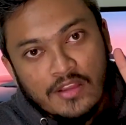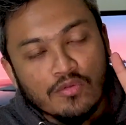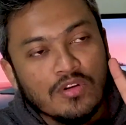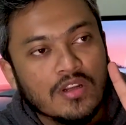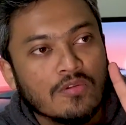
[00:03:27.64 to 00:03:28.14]

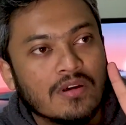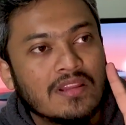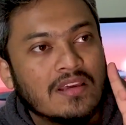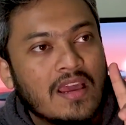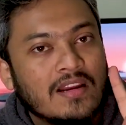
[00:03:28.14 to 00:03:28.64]
দুইটা দোকান
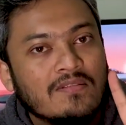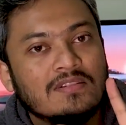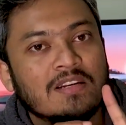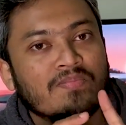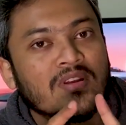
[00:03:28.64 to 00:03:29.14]
থেকে একটা
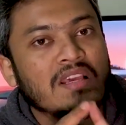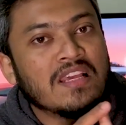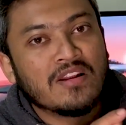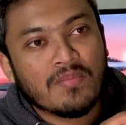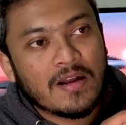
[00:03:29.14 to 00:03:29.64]
হচ্ছে আপনার
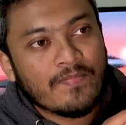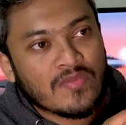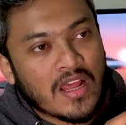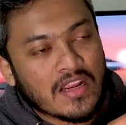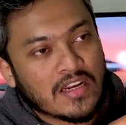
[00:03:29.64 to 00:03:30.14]
ইরমা
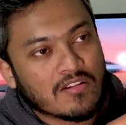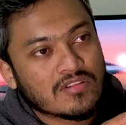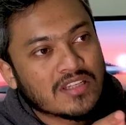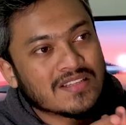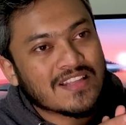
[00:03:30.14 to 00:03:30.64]
আর একটা
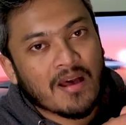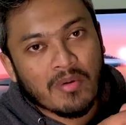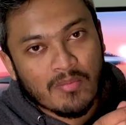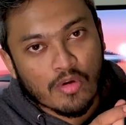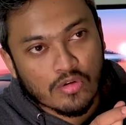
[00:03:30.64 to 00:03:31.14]
হচ্ছে
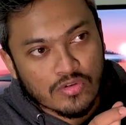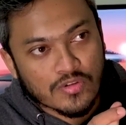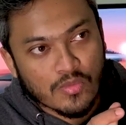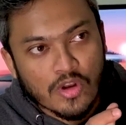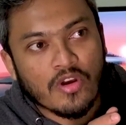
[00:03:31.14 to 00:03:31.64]
সাবা মোটরস
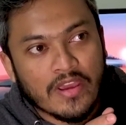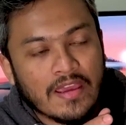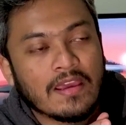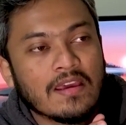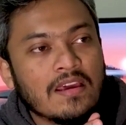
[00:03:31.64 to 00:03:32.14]
মনে হয়
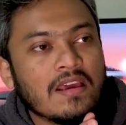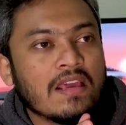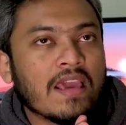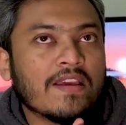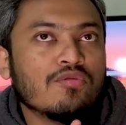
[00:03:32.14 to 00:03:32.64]
হ্যাঁ
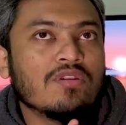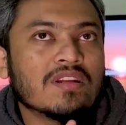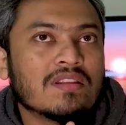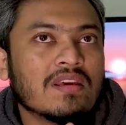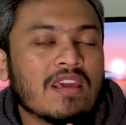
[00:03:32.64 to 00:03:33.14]
এই
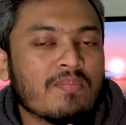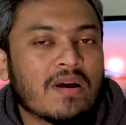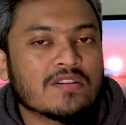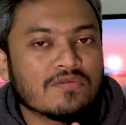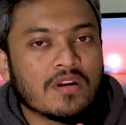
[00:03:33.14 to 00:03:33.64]
দুইটার থেকে এই
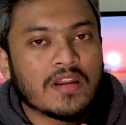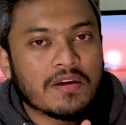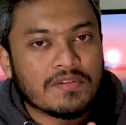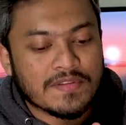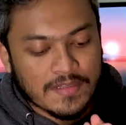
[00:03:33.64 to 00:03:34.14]
পার্টসগুলো
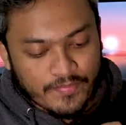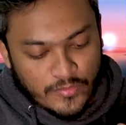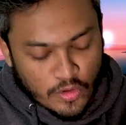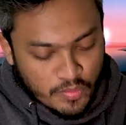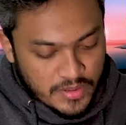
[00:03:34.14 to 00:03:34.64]
নেওয়া হয়েছে
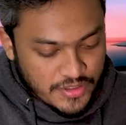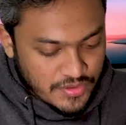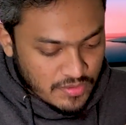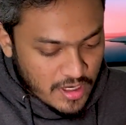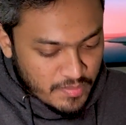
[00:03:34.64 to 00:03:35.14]
তো
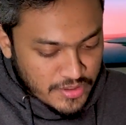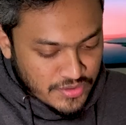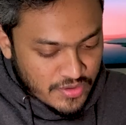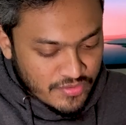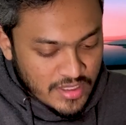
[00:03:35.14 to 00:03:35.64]
পিস্টন আর
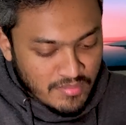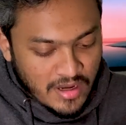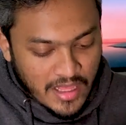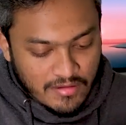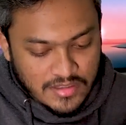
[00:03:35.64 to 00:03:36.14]
পিস্টন রিং
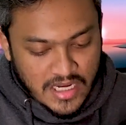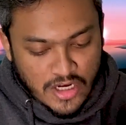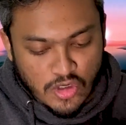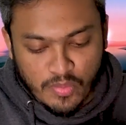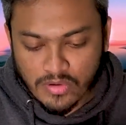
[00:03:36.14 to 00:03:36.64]
মিলাই হচ্ছে
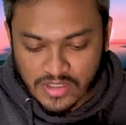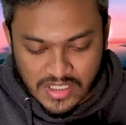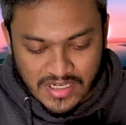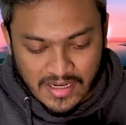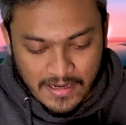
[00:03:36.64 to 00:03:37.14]
আটশো
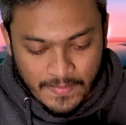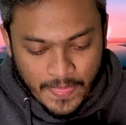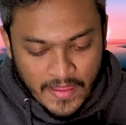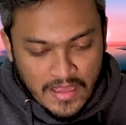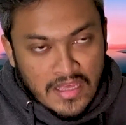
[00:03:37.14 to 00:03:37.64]
টাকা
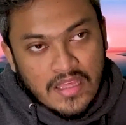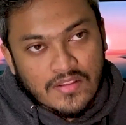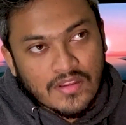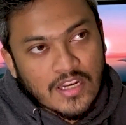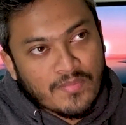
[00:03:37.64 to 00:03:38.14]

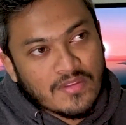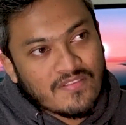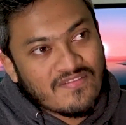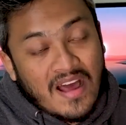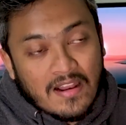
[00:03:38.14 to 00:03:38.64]
দেন আপনার
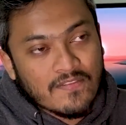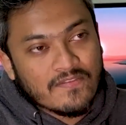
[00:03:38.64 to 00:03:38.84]
ভাল্ভ